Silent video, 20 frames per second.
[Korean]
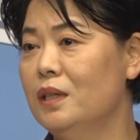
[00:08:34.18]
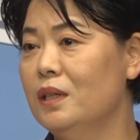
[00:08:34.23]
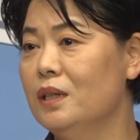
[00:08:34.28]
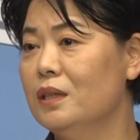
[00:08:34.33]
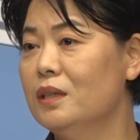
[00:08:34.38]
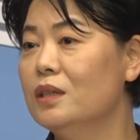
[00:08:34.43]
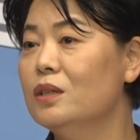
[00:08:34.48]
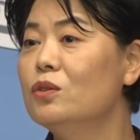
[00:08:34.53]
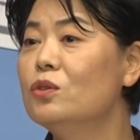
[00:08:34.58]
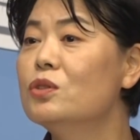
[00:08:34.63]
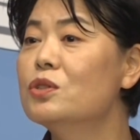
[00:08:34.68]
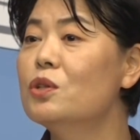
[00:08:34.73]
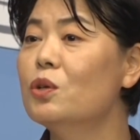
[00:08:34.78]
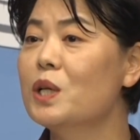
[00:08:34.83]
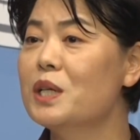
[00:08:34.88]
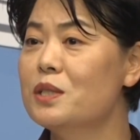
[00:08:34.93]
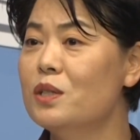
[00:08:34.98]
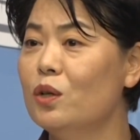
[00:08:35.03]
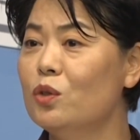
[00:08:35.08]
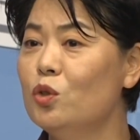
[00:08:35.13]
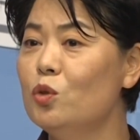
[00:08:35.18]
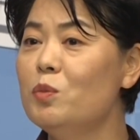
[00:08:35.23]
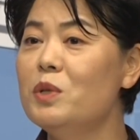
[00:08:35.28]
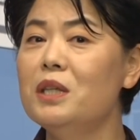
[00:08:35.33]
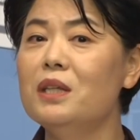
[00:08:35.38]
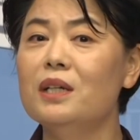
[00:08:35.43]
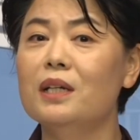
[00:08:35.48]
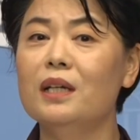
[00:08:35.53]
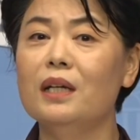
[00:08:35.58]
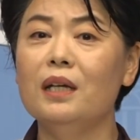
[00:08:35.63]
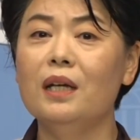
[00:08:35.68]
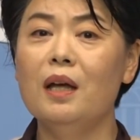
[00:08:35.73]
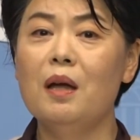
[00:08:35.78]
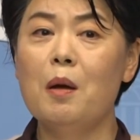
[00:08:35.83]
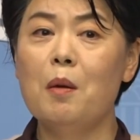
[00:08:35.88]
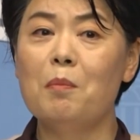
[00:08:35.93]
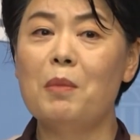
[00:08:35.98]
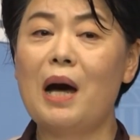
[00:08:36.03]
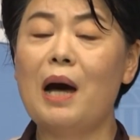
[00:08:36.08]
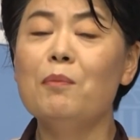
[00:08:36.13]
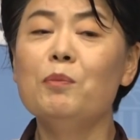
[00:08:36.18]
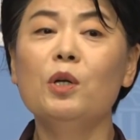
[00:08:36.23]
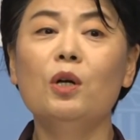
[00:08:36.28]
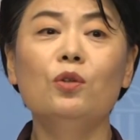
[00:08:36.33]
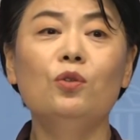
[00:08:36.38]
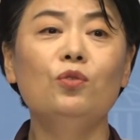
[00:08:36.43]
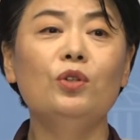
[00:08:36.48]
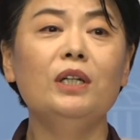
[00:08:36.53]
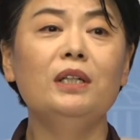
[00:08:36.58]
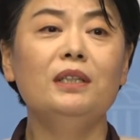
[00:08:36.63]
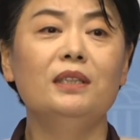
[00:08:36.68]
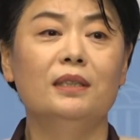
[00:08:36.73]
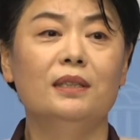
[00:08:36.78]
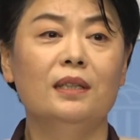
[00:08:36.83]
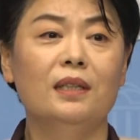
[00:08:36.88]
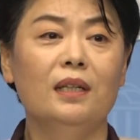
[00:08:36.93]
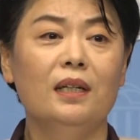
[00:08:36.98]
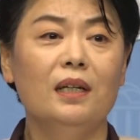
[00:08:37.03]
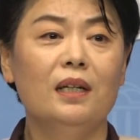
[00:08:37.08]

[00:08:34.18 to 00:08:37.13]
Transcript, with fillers: 그리고 그 속에서 국민들이 마음껏 뛰는